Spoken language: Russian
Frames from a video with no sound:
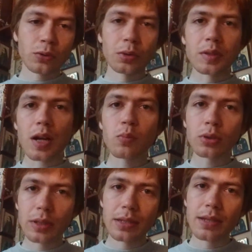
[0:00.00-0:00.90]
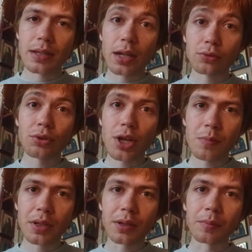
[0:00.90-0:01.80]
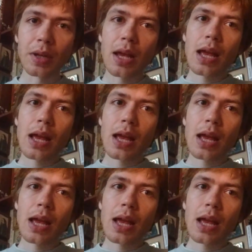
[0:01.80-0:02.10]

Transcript: То есть работать с ней, как с учебником,